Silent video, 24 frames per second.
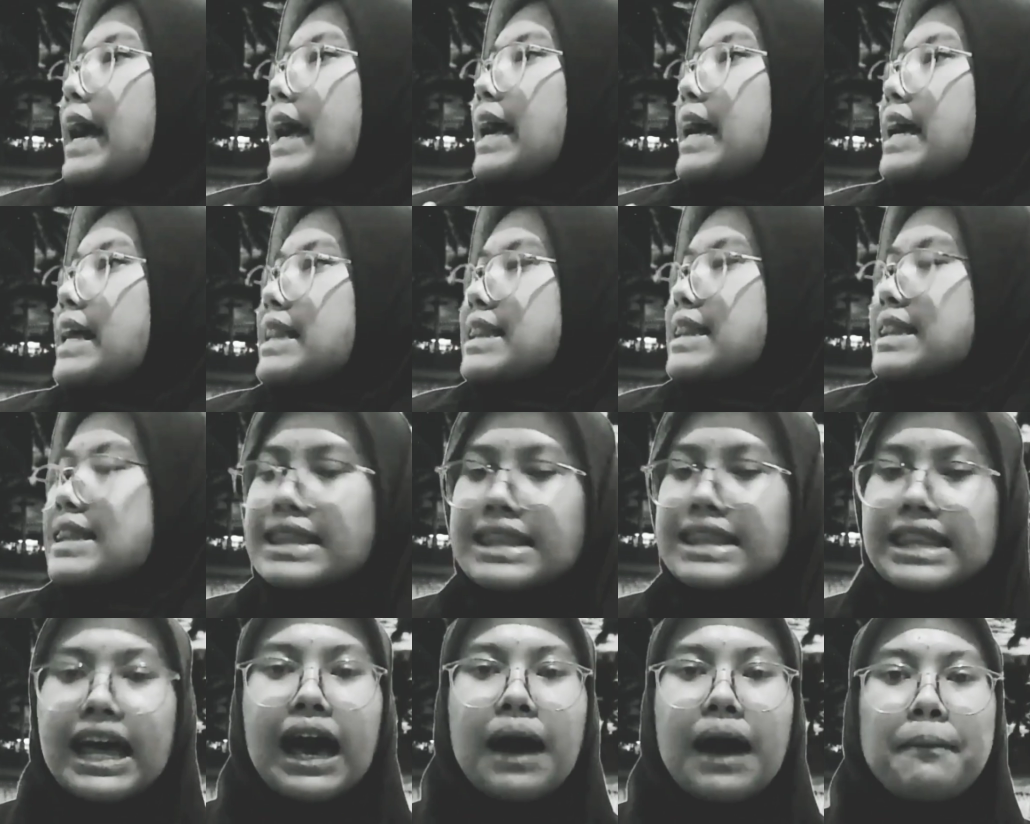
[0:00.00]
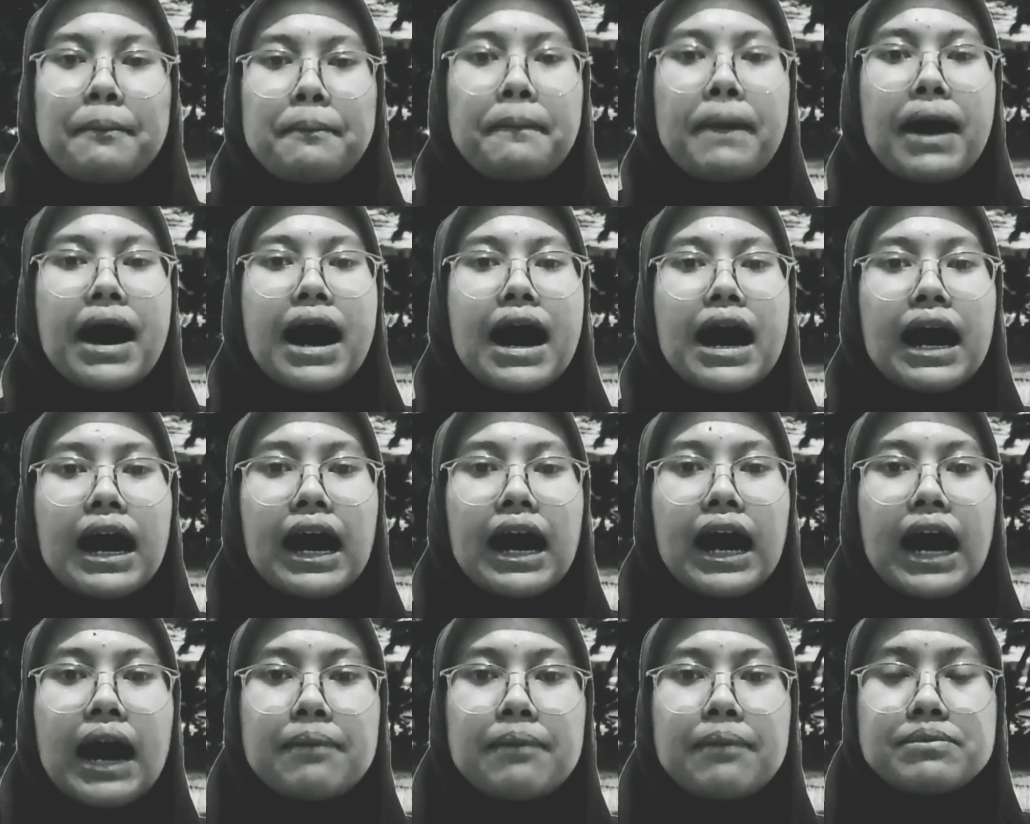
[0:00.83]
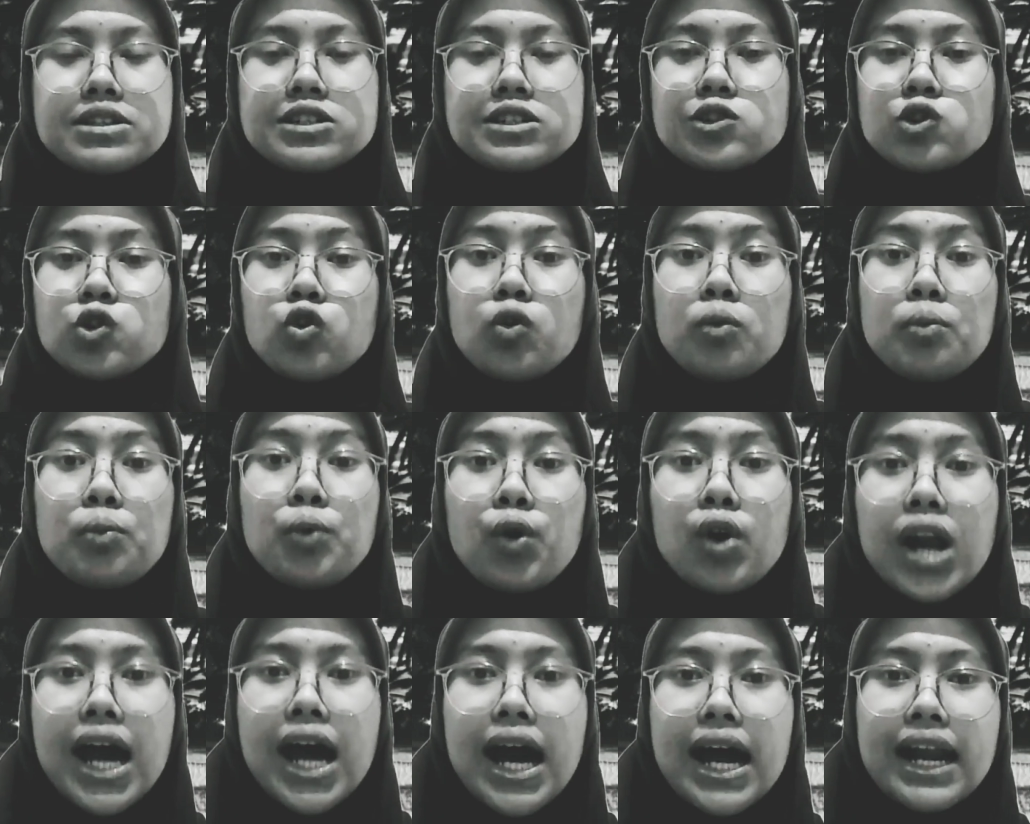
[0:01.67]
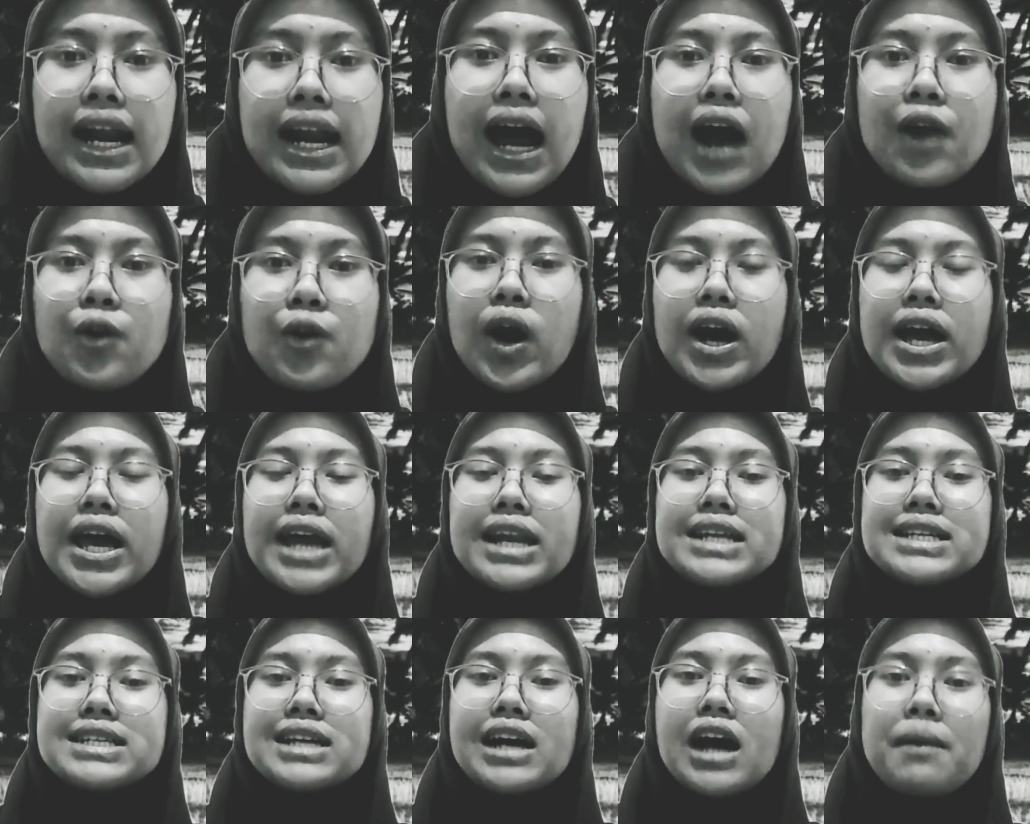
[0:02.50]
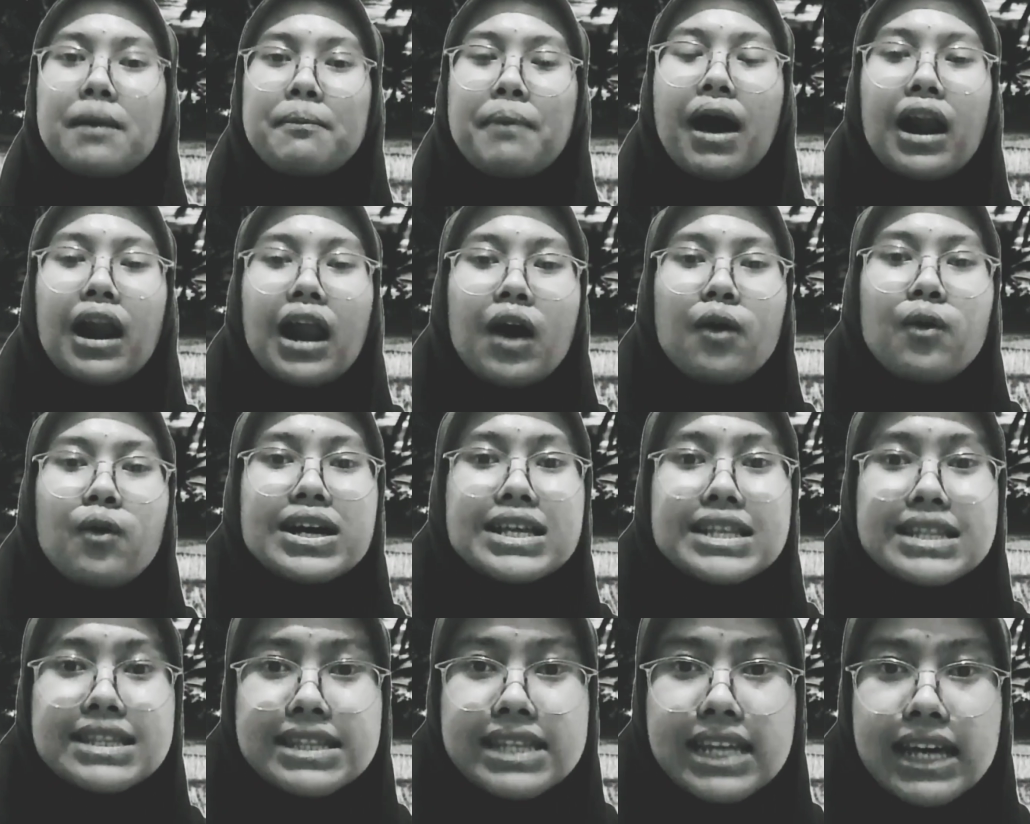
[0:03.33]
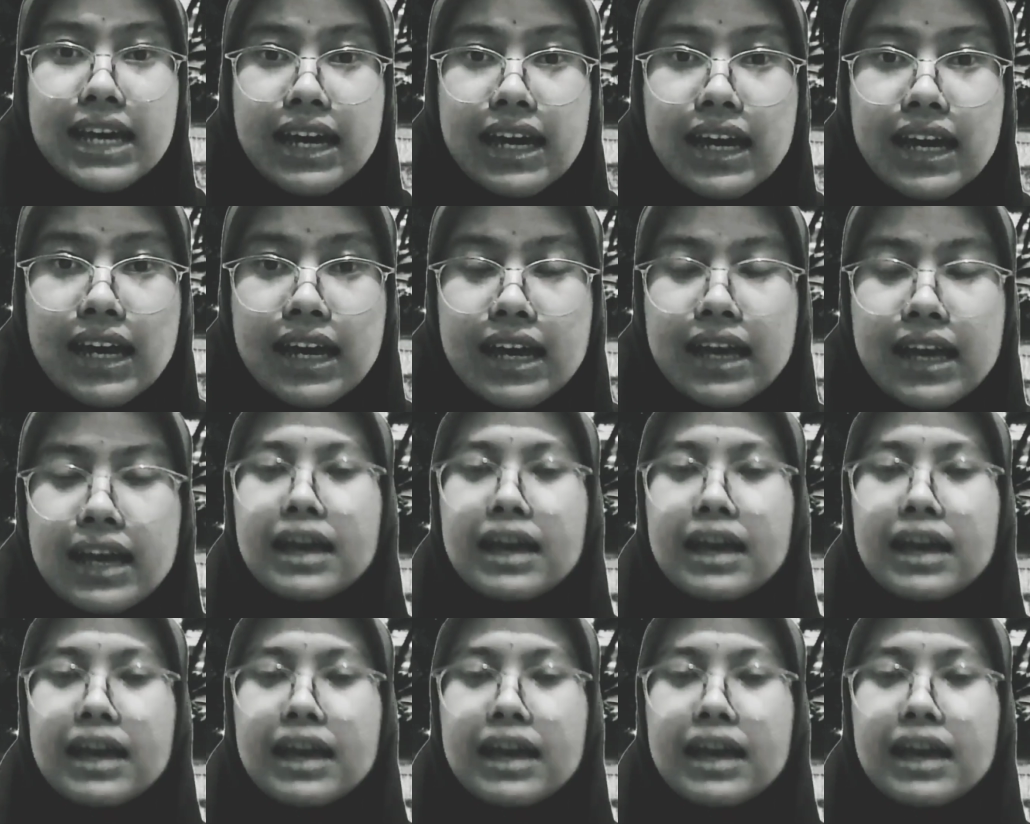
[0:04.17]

eta makam jeng kuburan anu ayah di jalan pahlawan teh